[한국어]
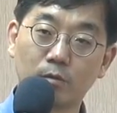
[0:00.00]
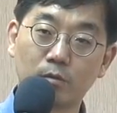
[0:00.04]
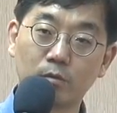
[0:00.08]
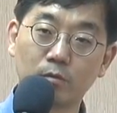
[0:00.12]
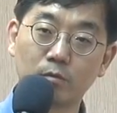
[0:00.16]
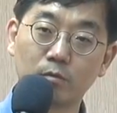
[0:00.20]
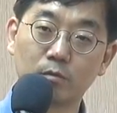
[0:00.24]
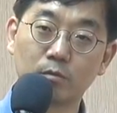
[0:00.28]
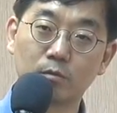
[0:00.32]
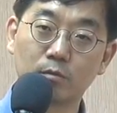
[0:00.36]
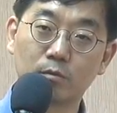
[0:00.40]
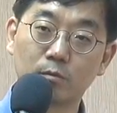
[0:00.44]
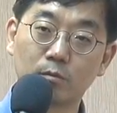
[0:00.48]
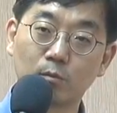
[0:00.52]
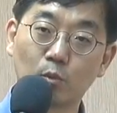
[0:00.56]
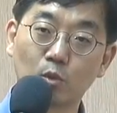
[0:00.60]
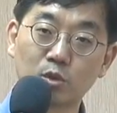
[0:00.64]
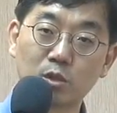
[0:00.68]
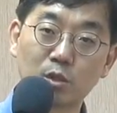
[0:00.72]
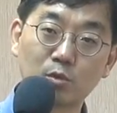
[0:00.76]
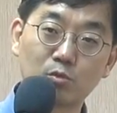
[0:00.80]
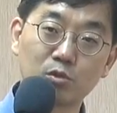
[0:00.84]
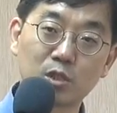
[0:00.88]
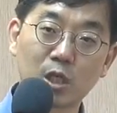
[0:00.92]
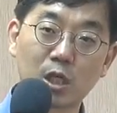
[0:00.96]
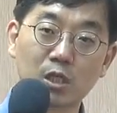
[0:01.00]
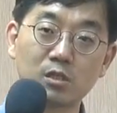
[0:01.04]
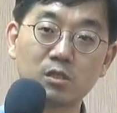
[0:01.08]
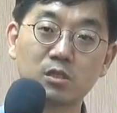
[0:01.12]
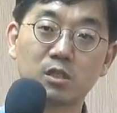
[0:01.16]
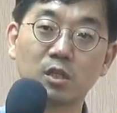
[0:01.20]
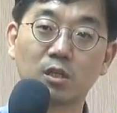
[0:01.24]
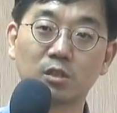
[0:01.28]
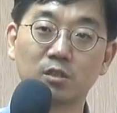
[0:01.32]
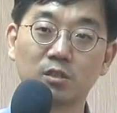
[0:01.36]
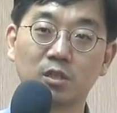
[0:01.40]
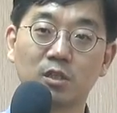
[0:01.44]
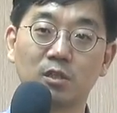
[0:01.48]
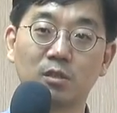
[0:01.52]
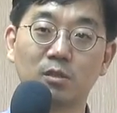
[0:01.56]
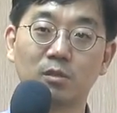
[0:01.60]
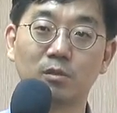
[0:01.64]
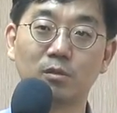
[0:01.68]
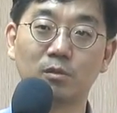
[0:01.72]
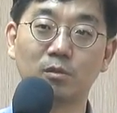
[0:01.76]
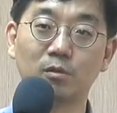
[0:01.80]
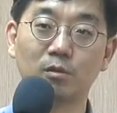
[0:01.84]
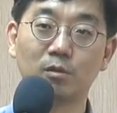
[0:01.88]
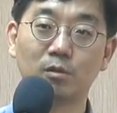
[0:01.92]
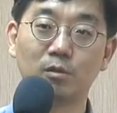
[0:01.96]
어? 모세도 살인자
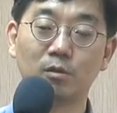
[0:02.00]
아니에요.